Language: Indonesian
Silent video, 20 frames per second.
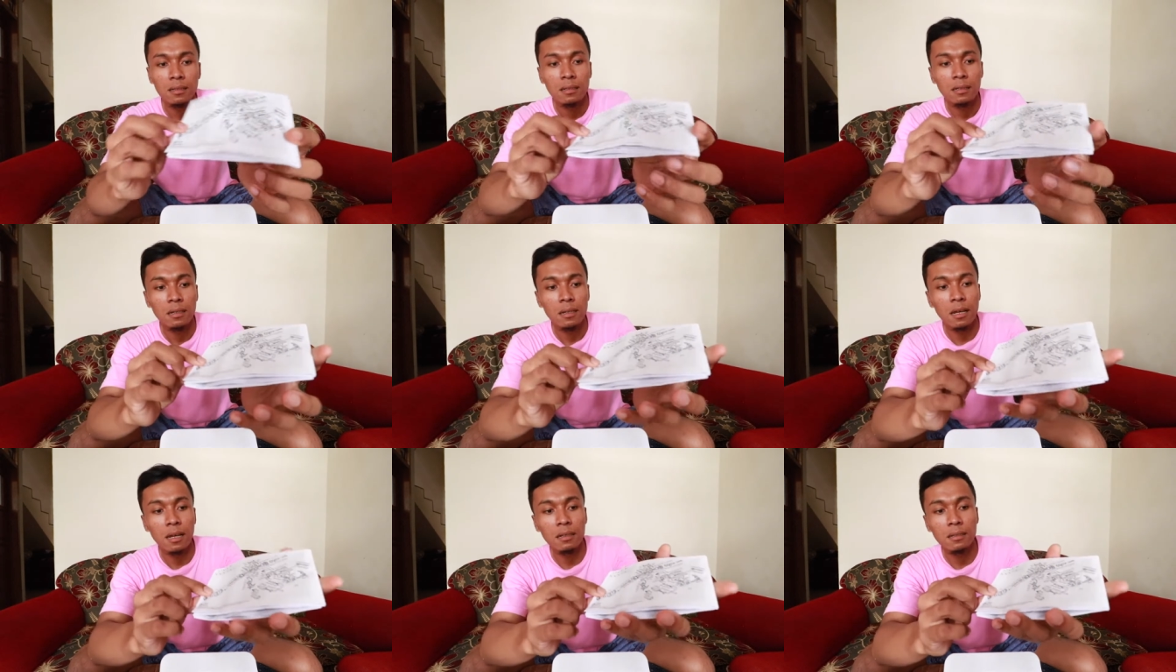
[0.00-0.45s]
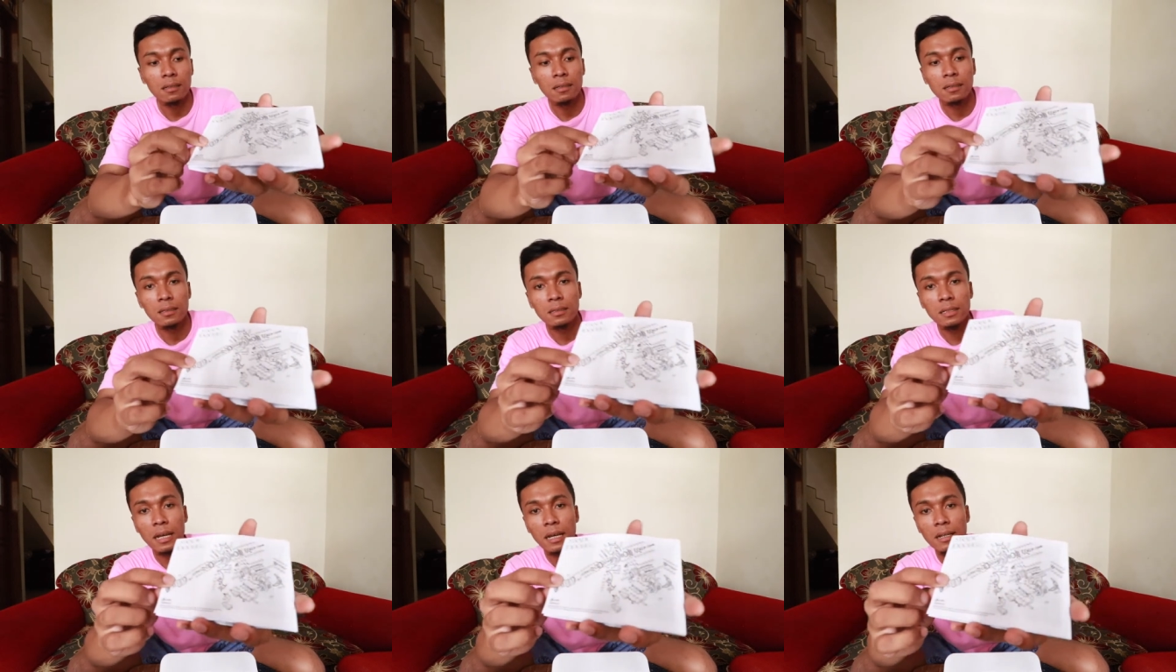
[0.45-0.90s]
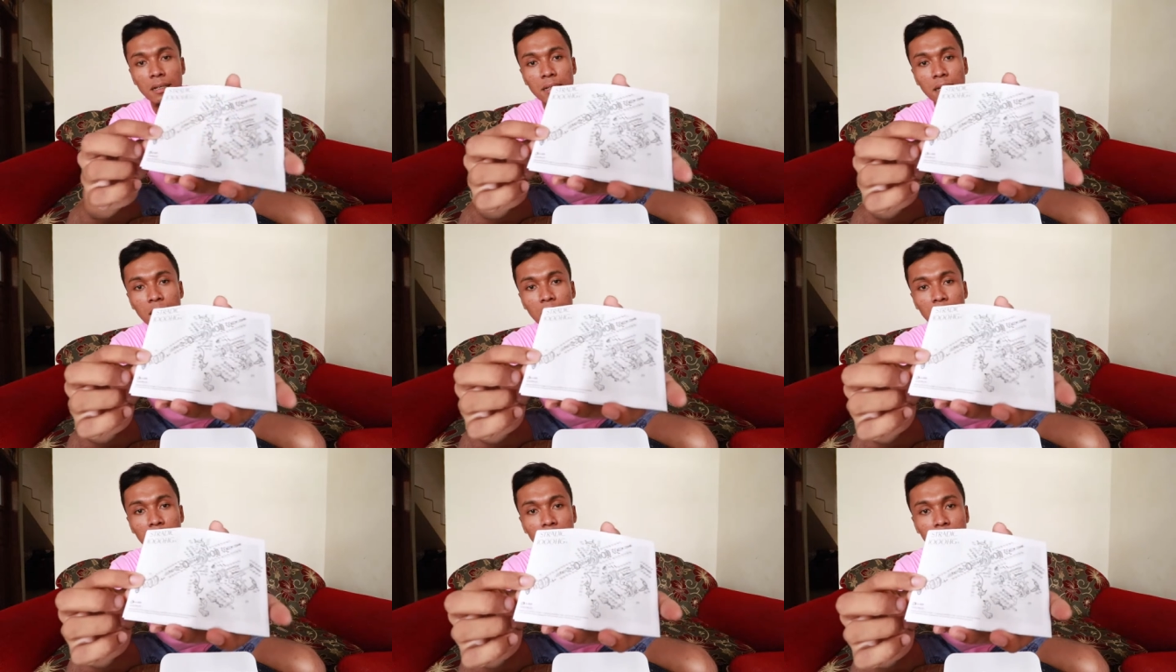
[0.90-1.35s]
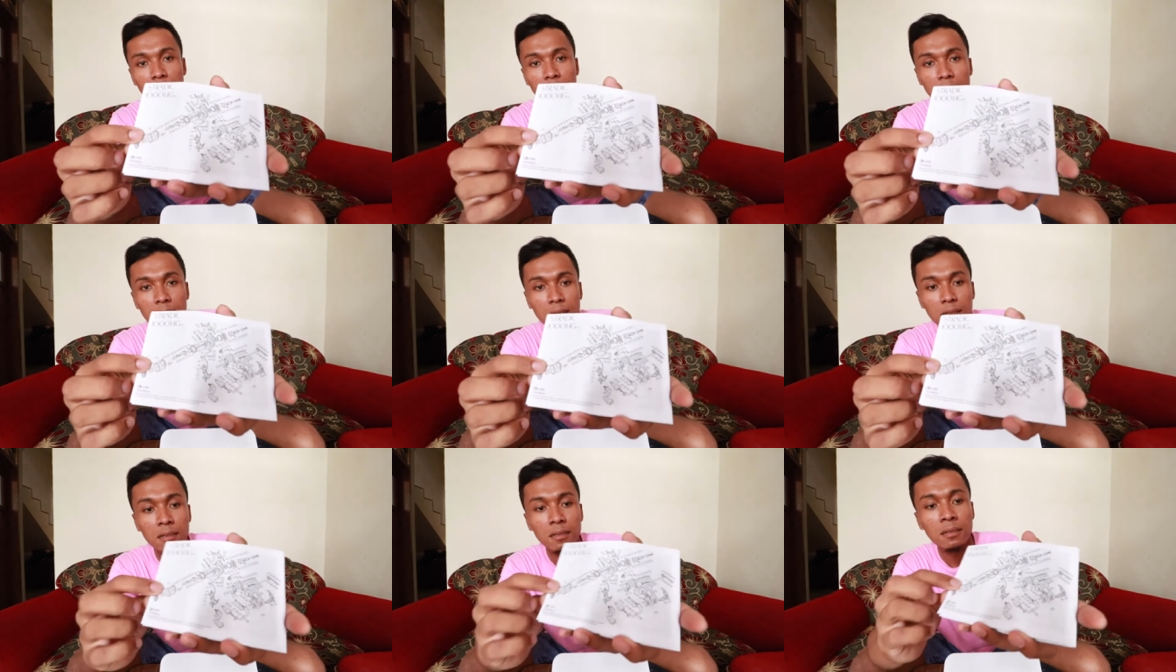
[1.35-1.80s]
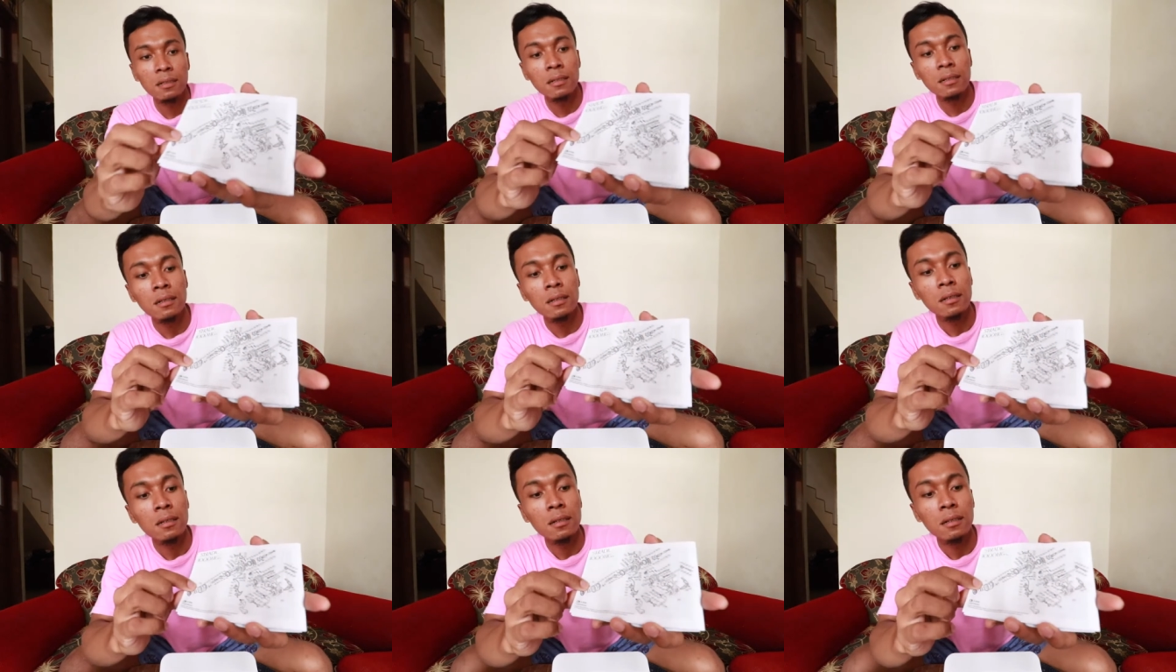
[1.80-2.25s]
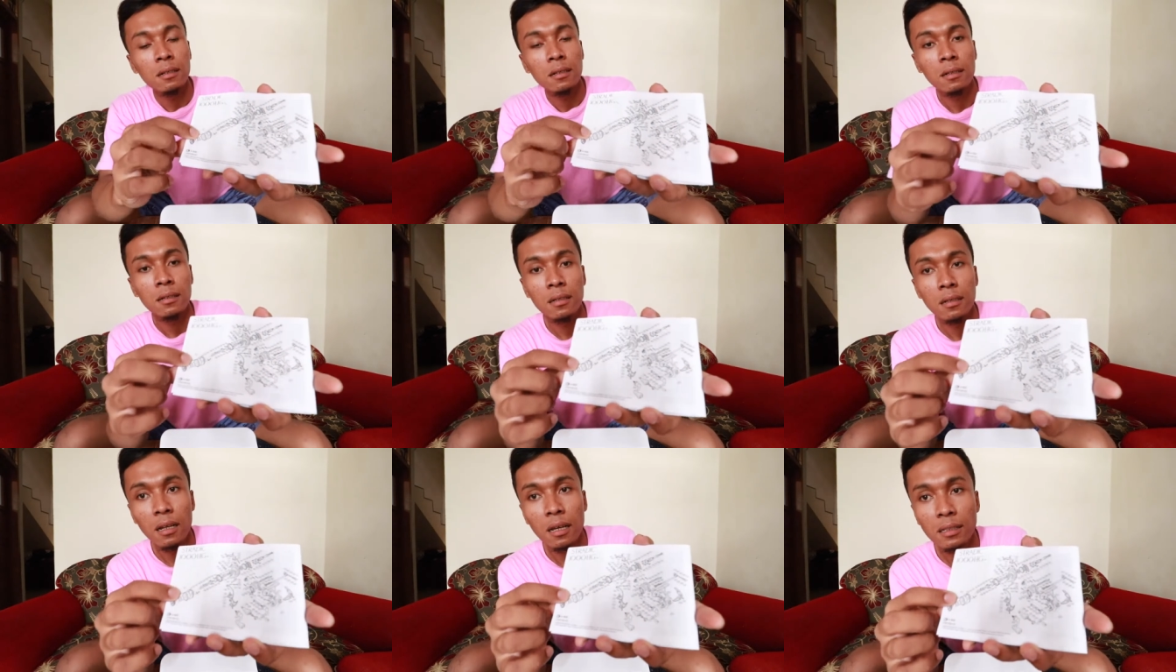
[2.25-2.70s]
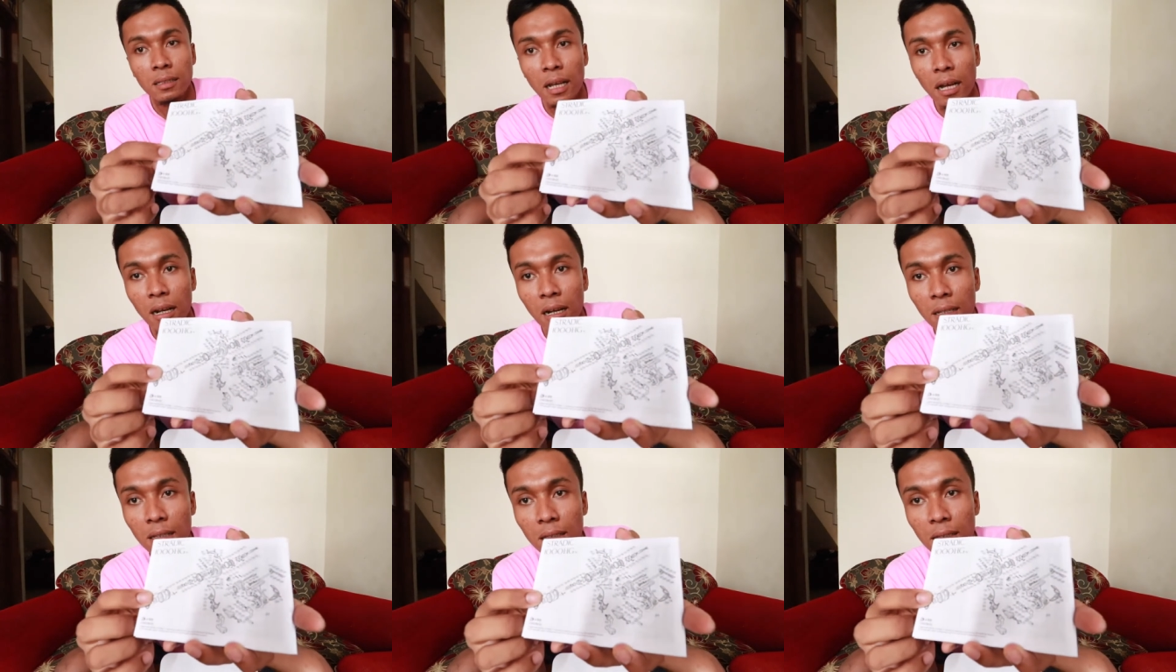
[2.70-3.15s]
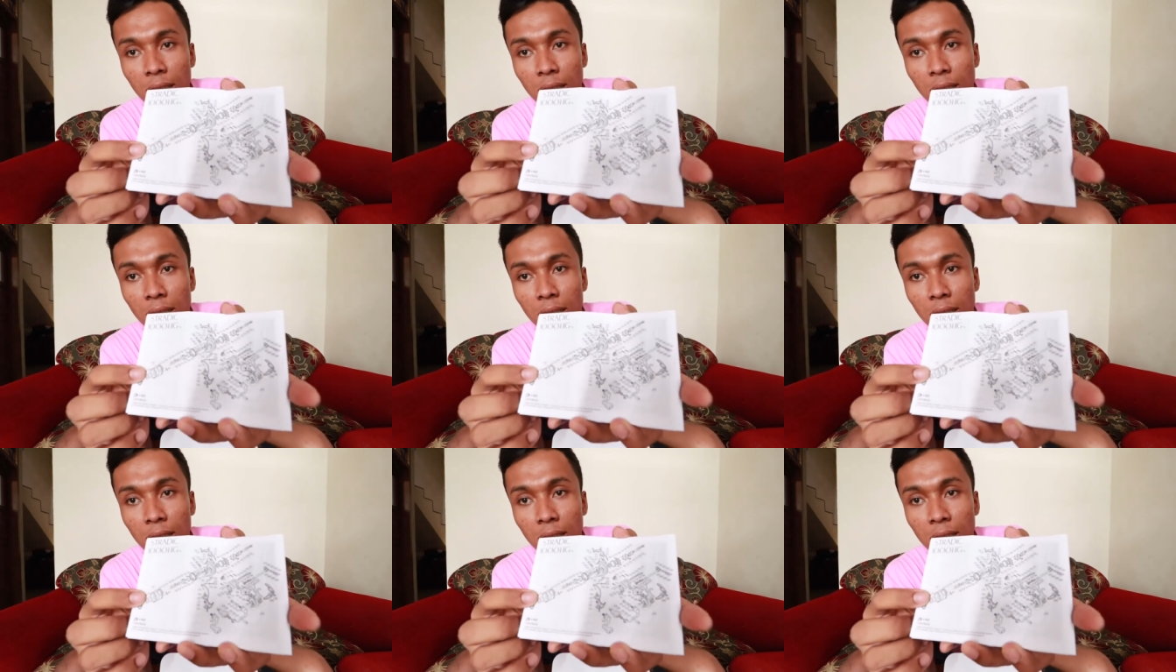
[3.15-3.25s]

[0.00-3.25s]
lihat desainnya dia sangat